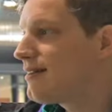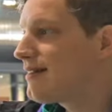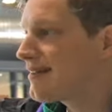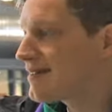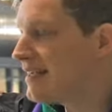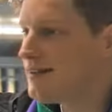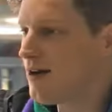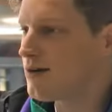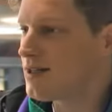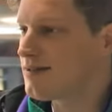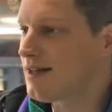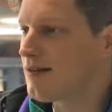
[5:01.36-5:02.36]
das geht die
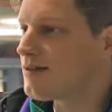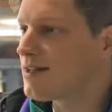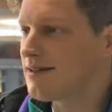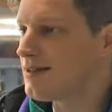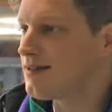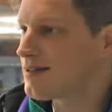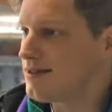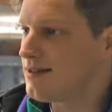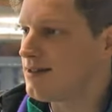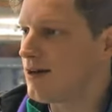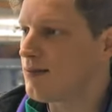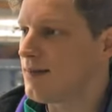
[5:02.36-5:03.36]
auch nichts an und das
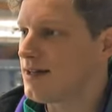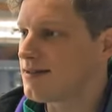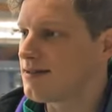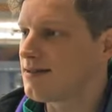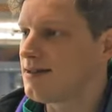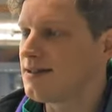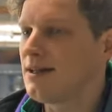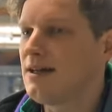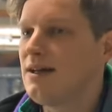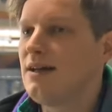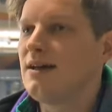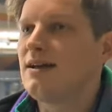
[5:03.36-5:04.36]
interessiert die auch meistens nicht,
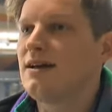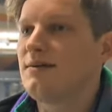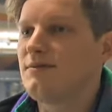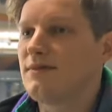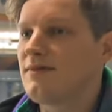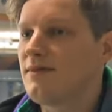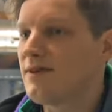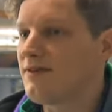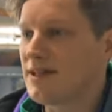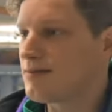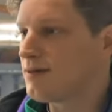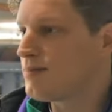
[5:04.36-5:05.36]
ähm,
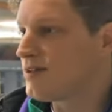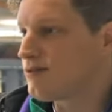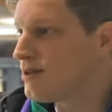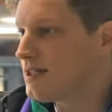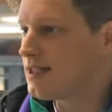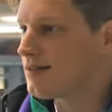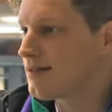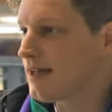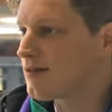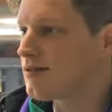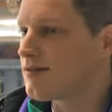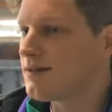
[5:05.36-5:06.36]
was man persönlich jetzt
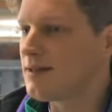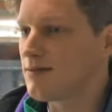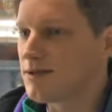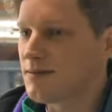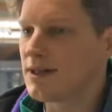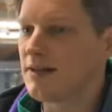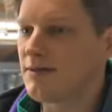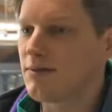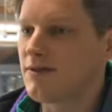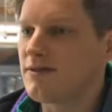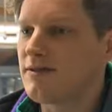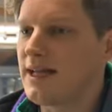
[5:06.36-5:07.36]
denkt und so weiter, Da muss man irgendwie
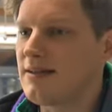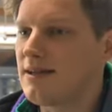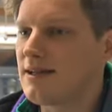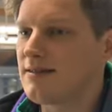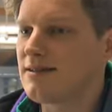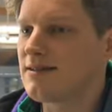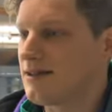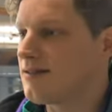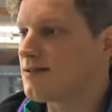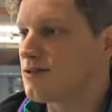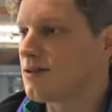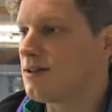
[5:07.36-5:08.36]
professionell sein. Das ist,
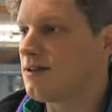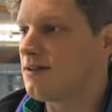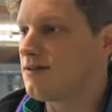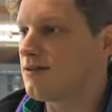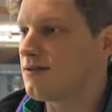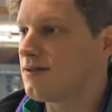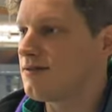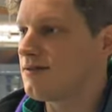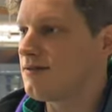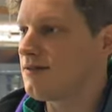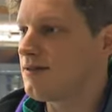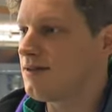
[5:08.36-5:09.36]
das ist schon so
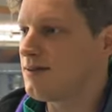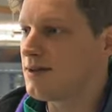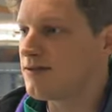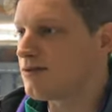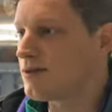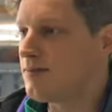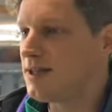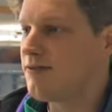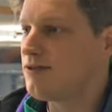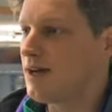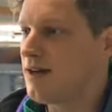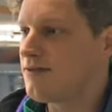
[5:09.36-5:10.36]
immer so im
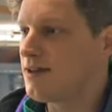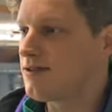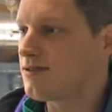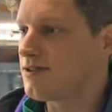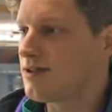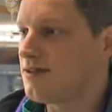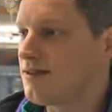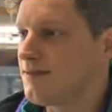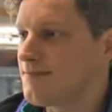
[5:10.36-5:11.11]
Individualfall zu sehen.